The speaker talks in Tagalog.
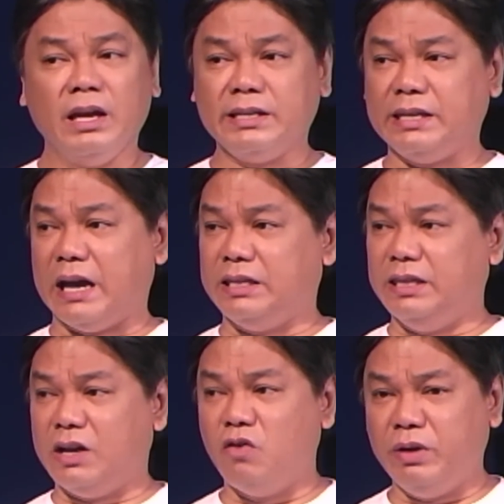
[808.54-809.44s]
Kasi kahit
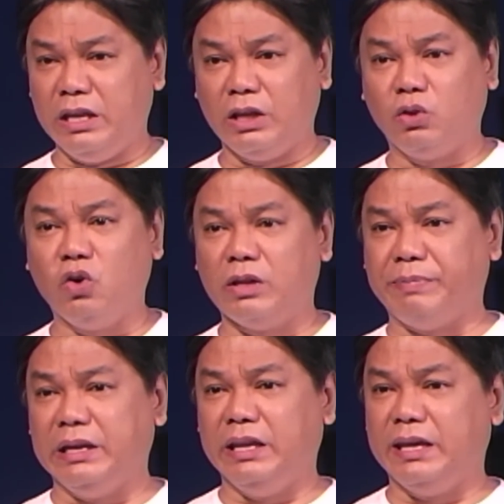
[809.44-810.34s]
hindi ka humingi ng dugo at
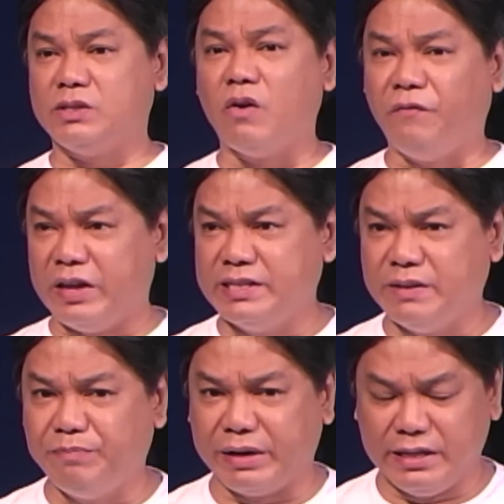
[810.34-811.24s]
palinis,
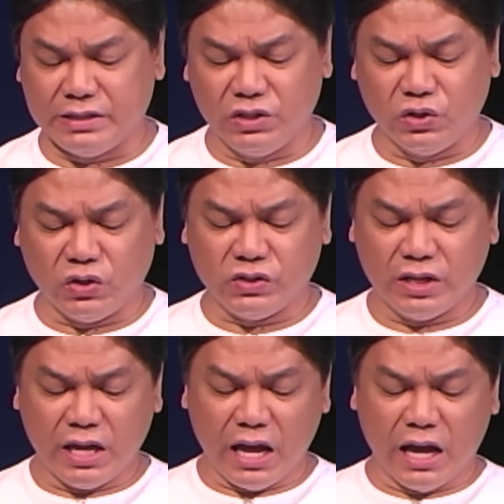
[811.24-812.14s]
offensive pa rin sa Diyos
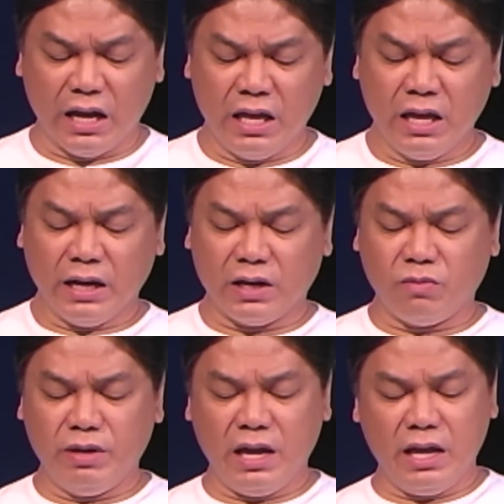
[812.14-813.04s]
ang
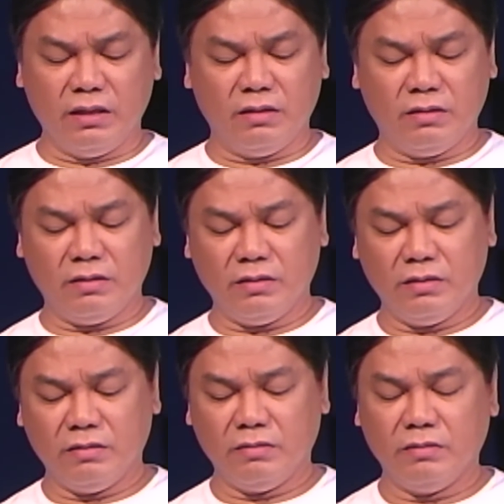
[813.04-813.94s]
karumihan.
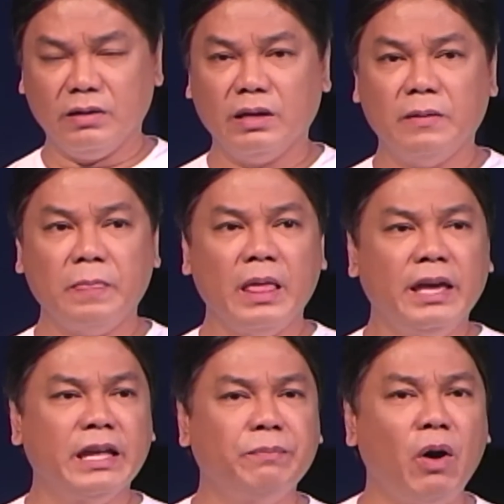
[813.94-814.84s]

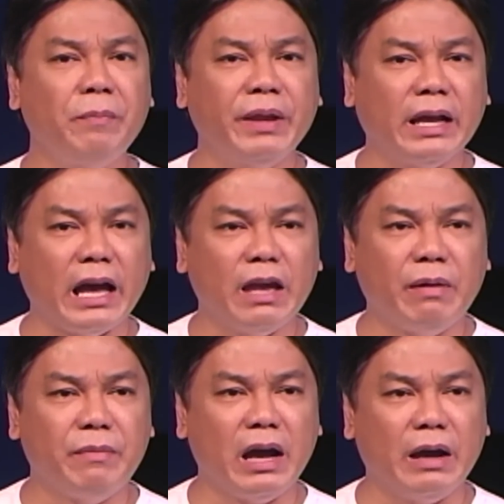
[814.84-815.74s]
Yan po ang
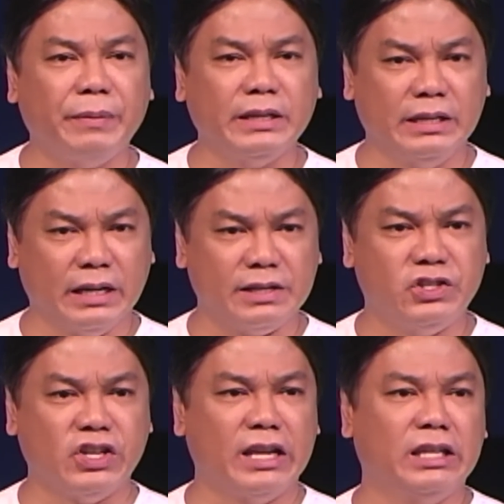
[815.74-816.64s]
pinakaiba mga kapatid ng
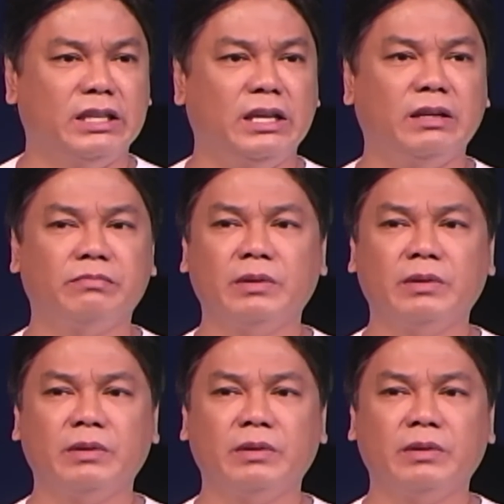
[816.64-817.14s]
Christianity